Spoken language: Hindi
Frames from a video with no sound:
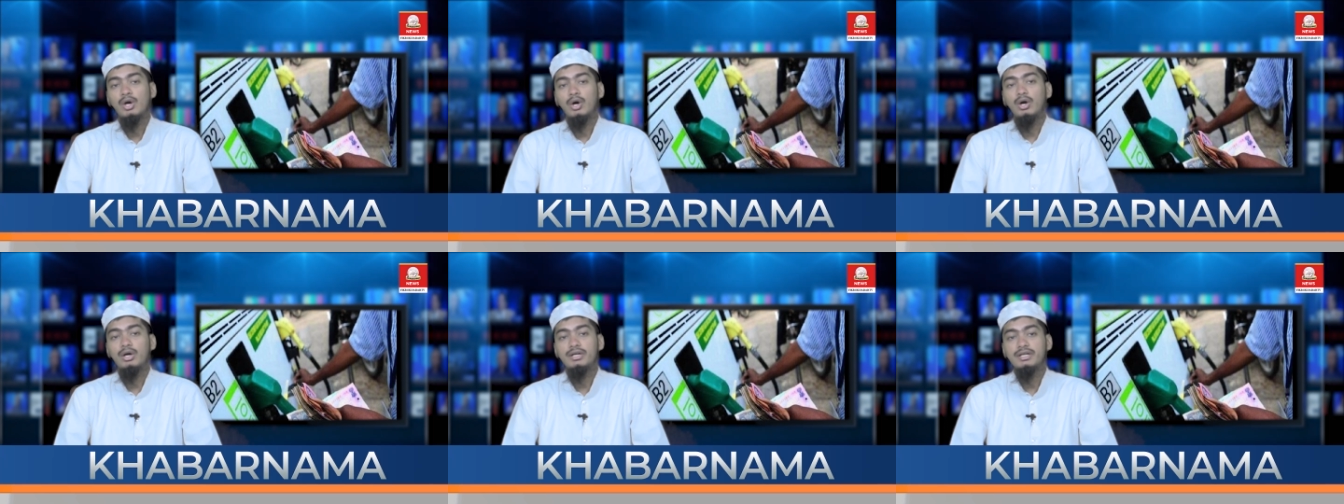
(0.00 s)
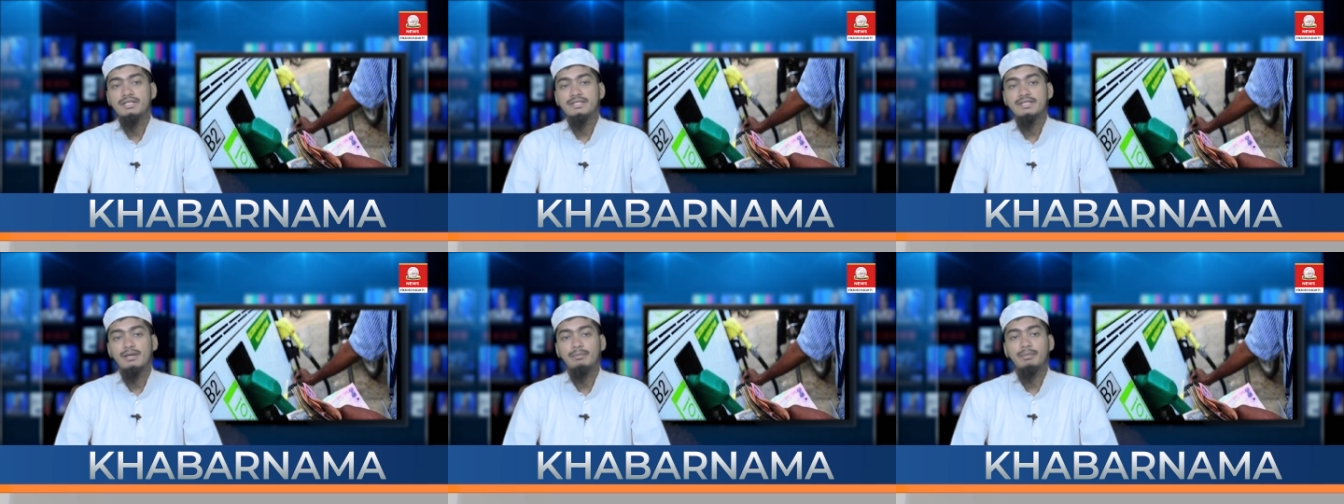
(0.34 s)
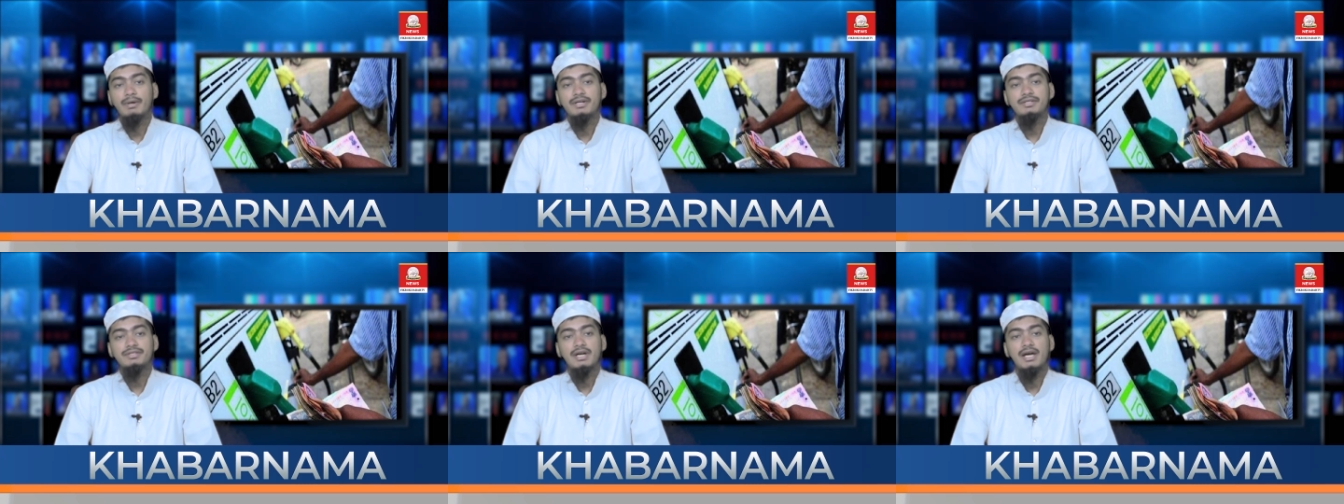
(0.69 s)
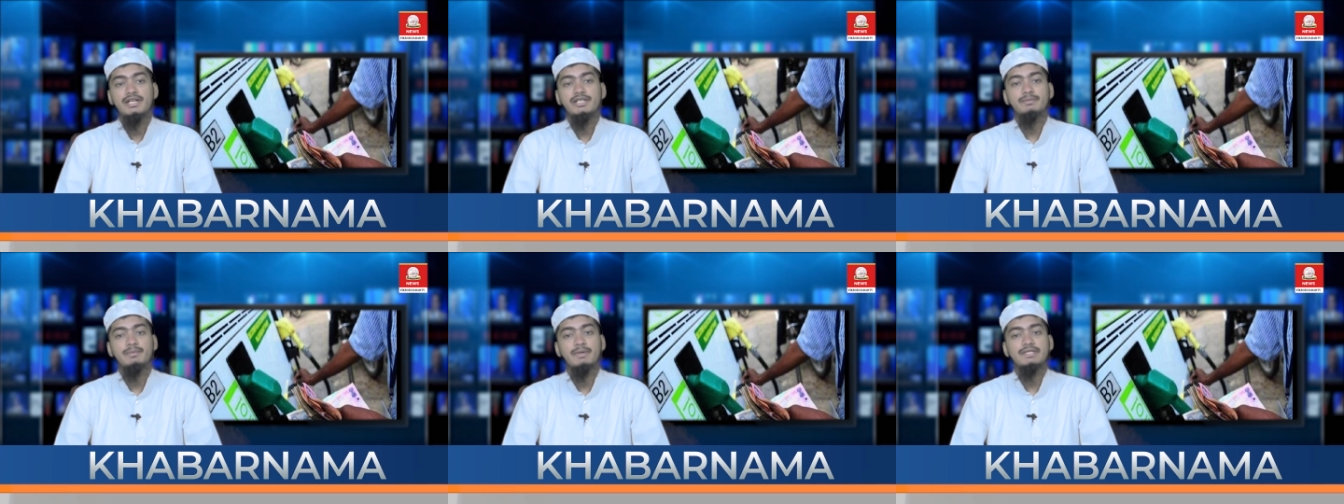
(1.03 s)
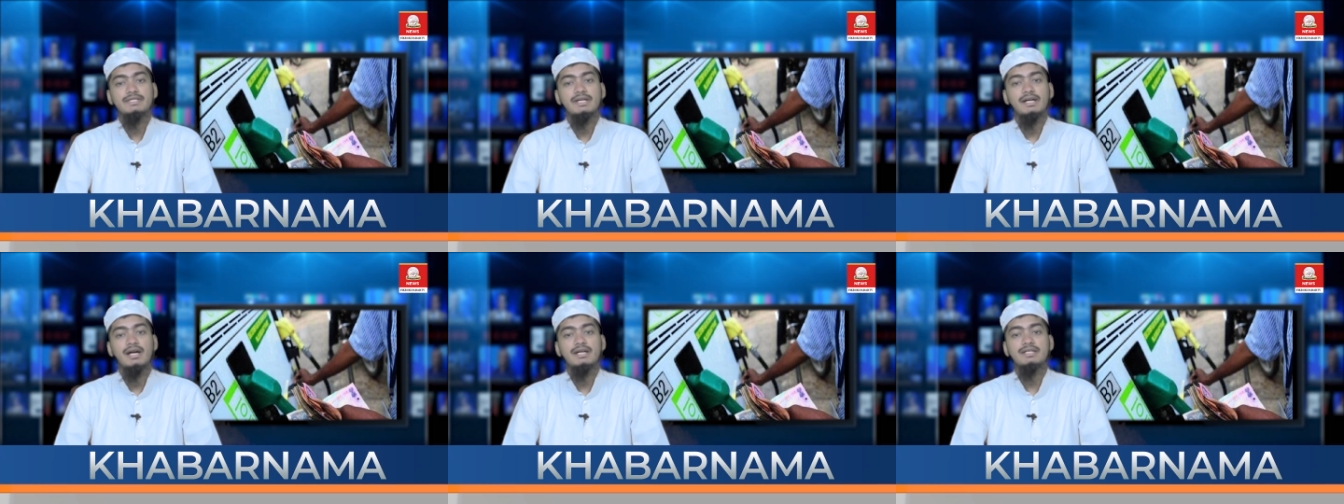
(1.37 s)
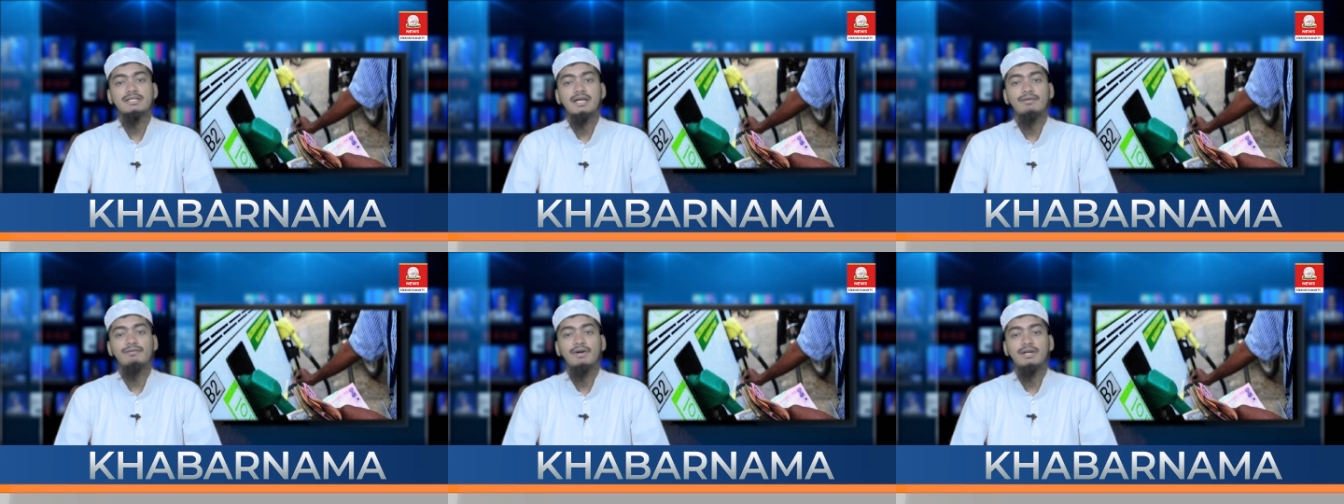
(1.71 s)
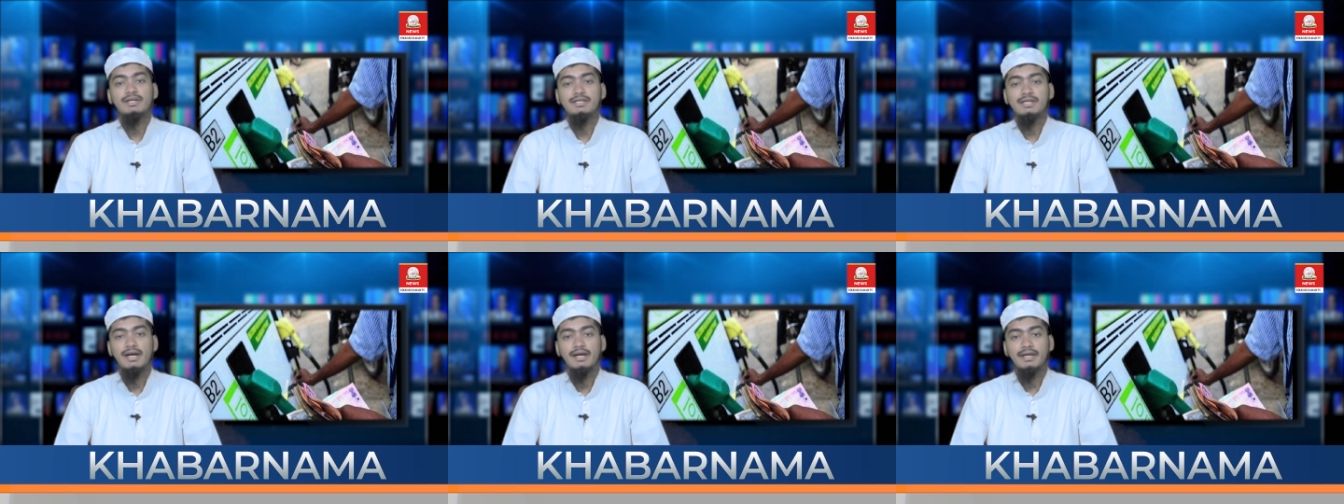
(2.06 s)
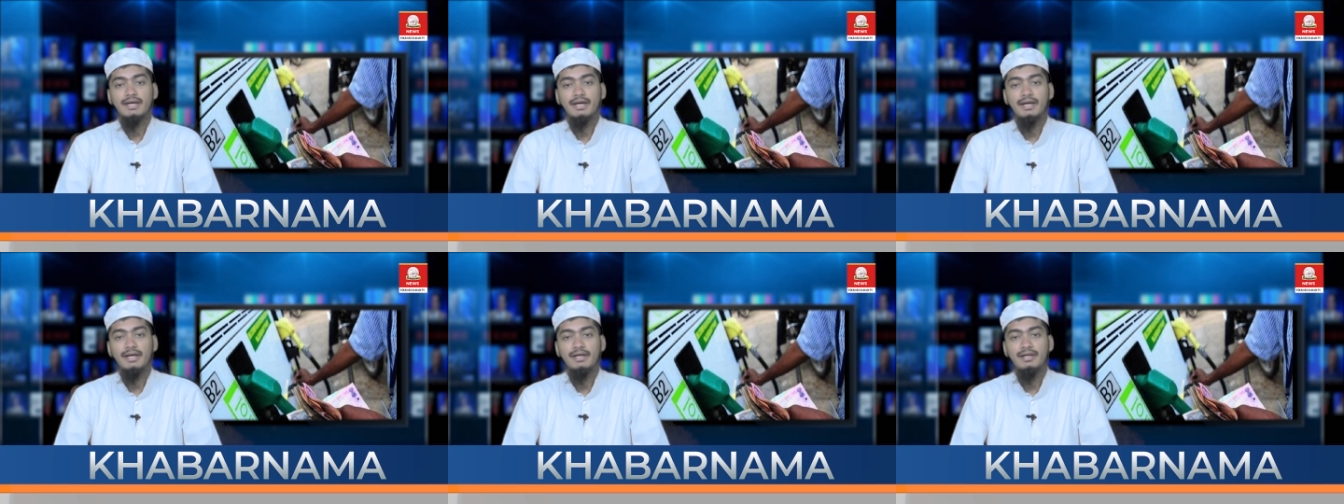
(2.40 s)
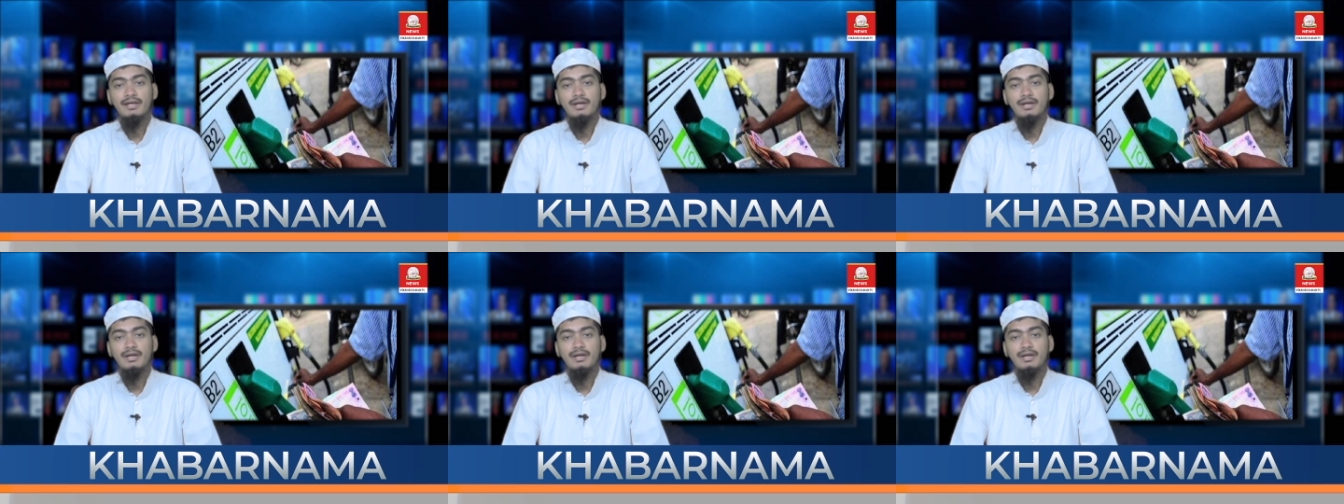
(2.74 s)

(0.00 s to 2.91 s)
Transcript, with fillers: और डीजल पर 40 पैसे का इजाफा किया गया है